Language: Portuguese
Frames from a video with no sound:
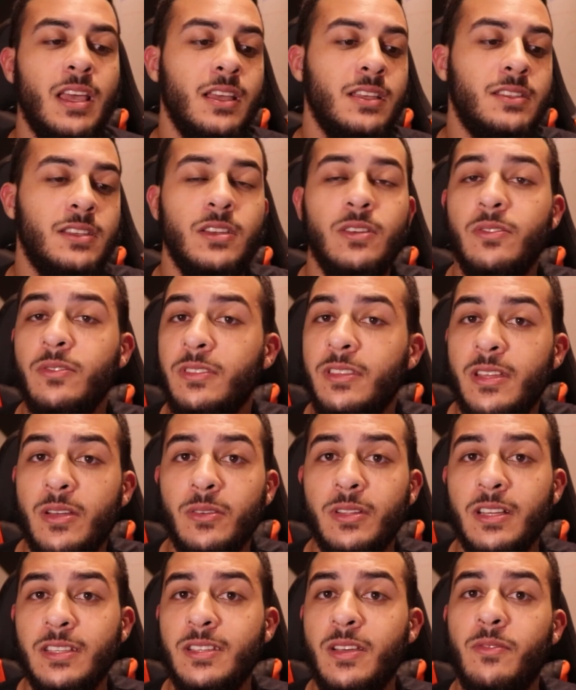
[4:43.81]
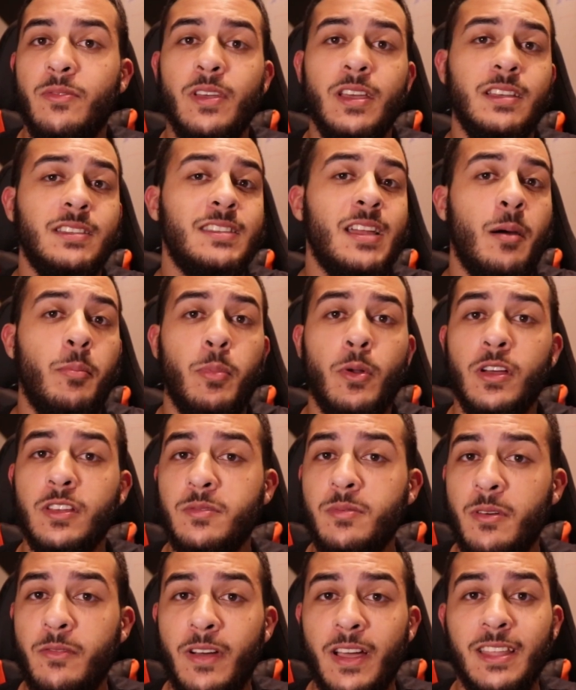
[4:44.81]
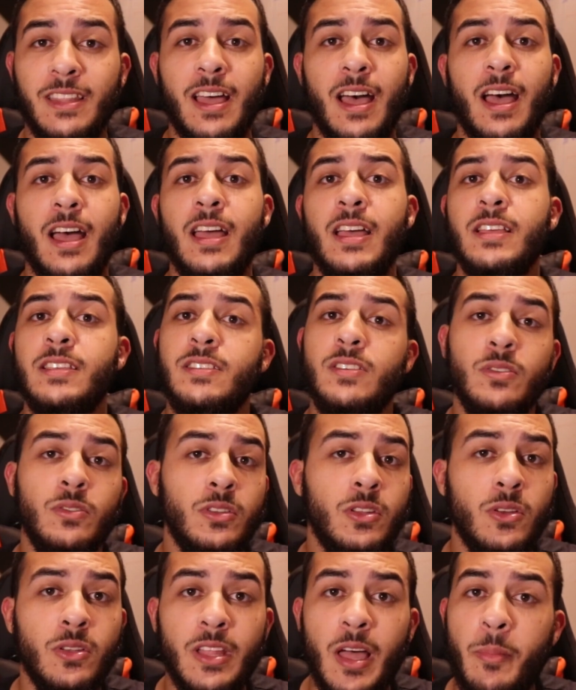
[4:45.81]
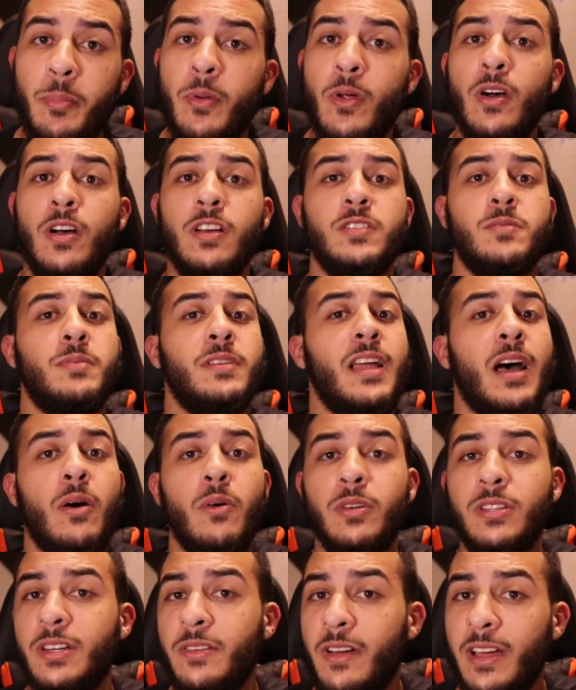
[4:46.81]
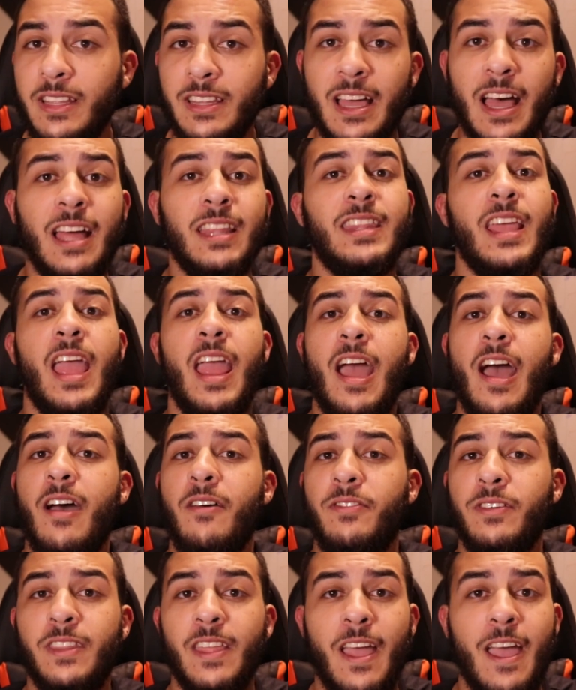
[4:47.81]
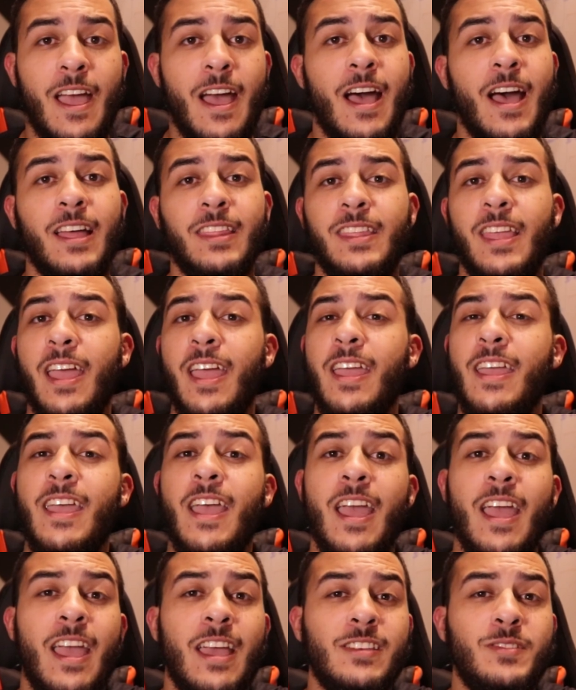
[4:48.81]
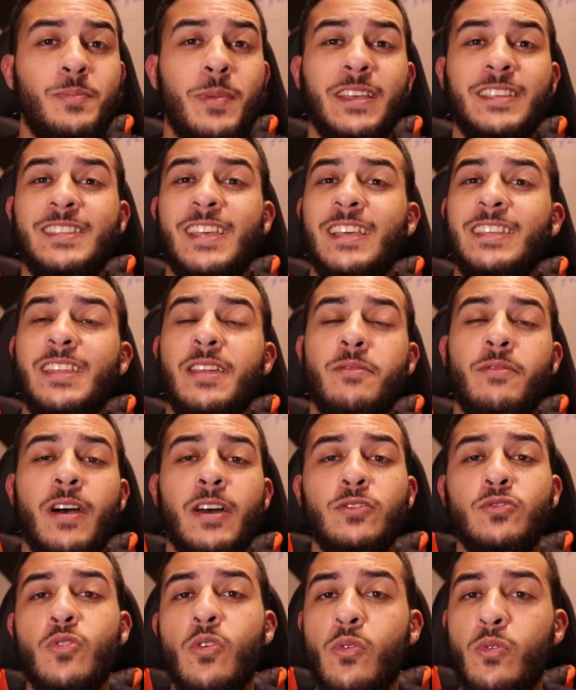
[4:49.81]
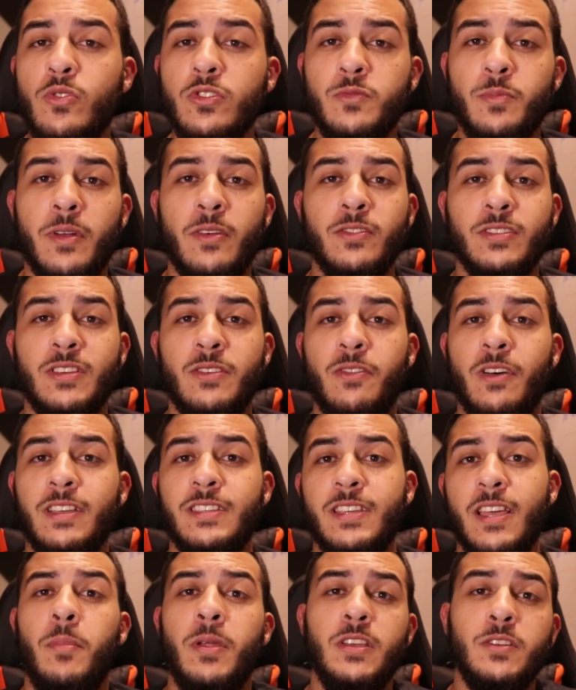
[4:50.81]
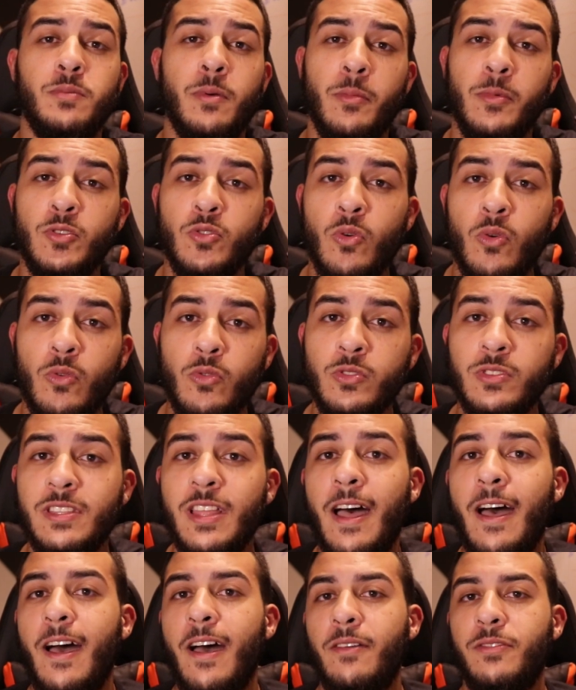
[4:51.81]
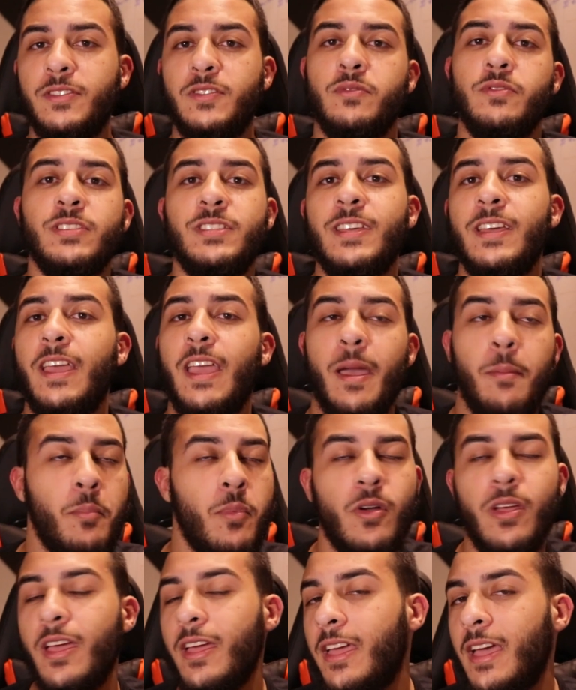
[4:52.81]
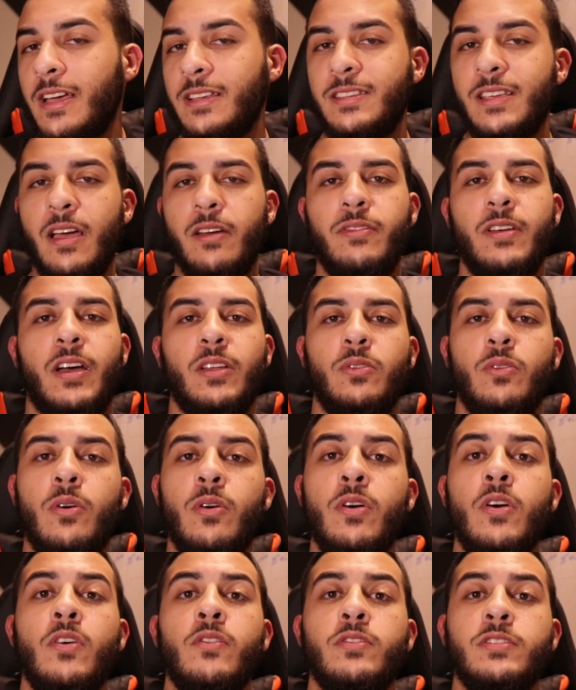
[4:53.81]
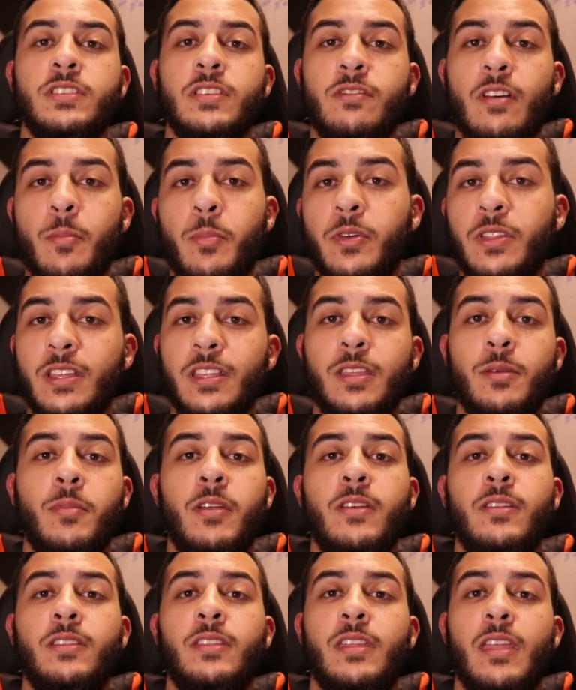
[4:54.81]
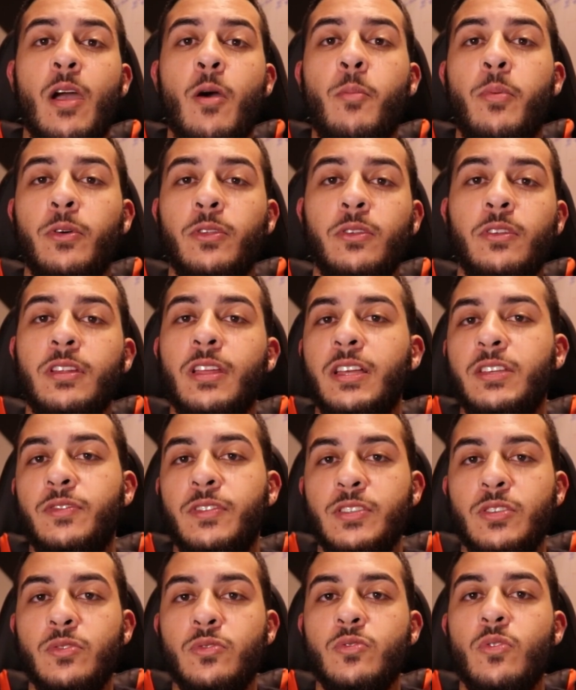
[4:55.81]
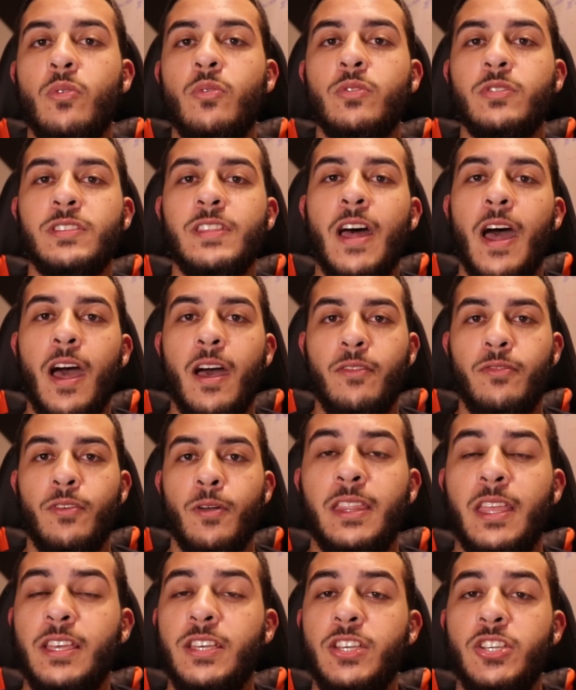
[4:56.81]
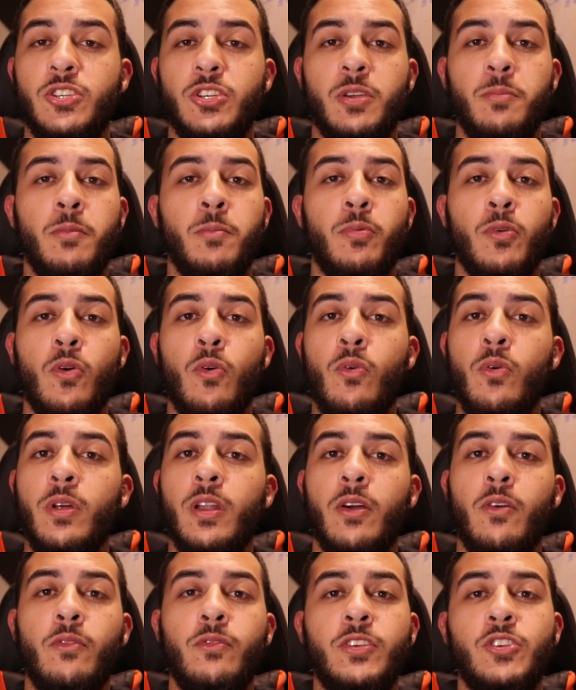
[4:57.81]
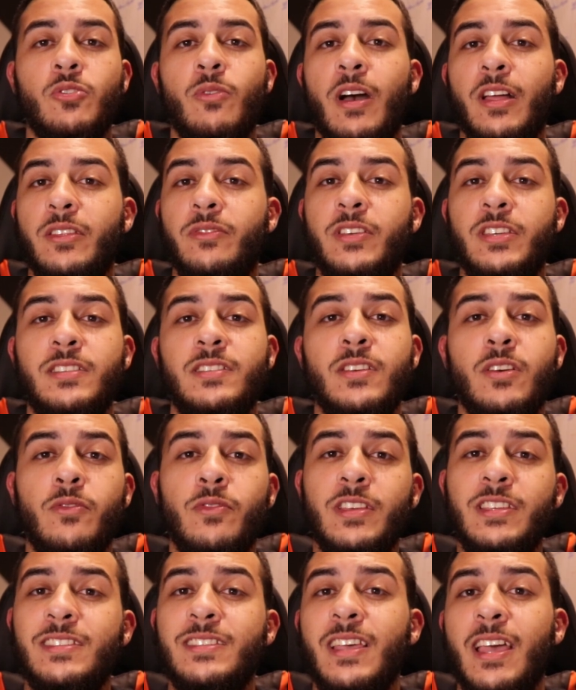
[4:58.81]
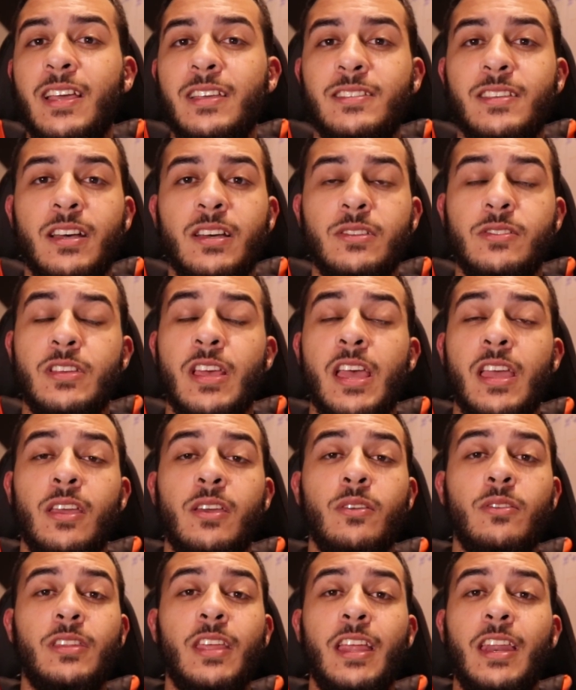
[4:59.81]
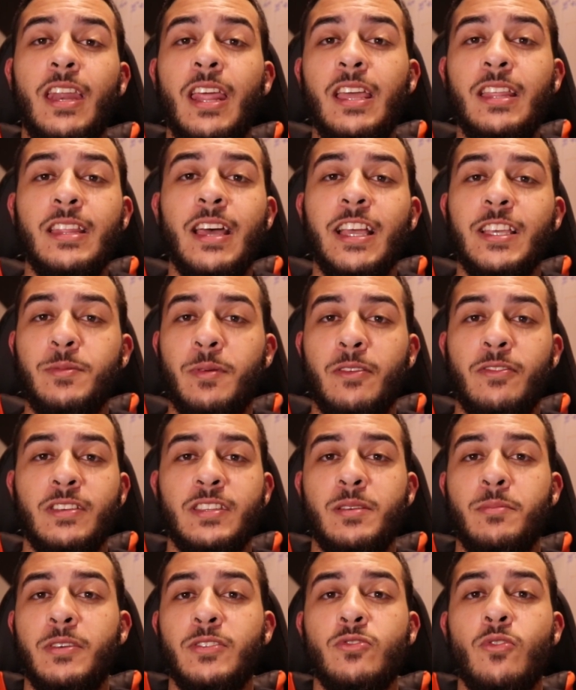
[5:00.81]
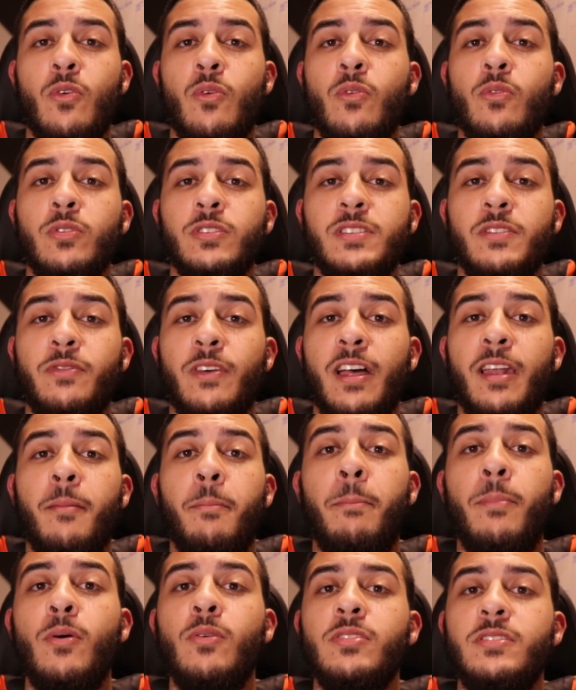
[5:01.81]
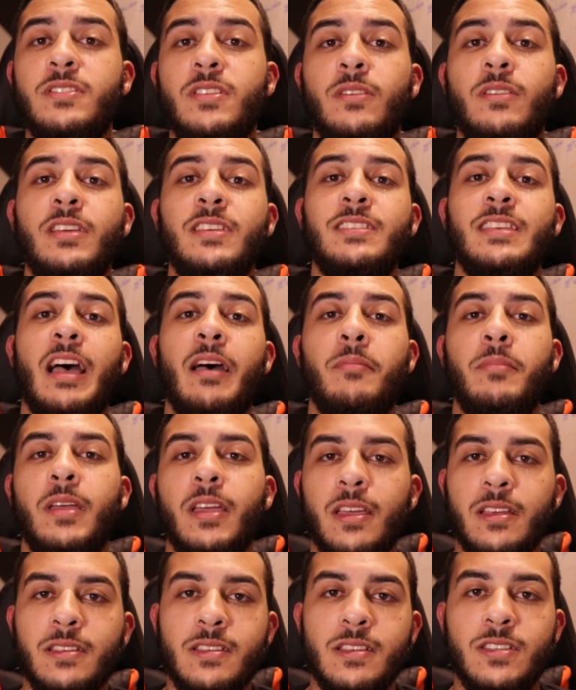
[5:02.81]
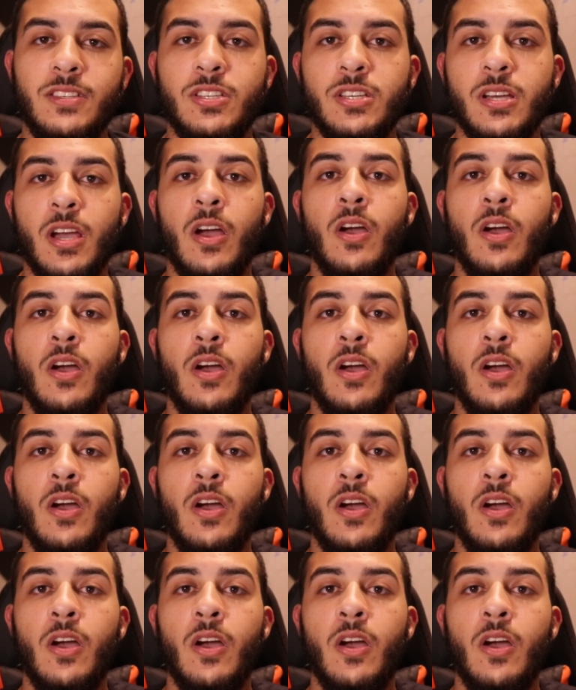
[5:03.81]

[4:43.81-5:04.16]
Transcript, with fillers: Se não deu dessa vez, da próxima vai dar. Se não deu da próxima, da outra vai dar. Tem AFA, tem EAR, tem SPSEC, tem vários concursos para você fazer, principalmente o concurso da AFA. Se você quer porque quer ser aviador, você vai poder também ter a oportunidade de fazer os concursos da AFA. Tem gente que me procura com 24, 25, 26 anos, que não tem nem idade para fazer mais concurso e fala fala, putz, eu nem sabia que existia.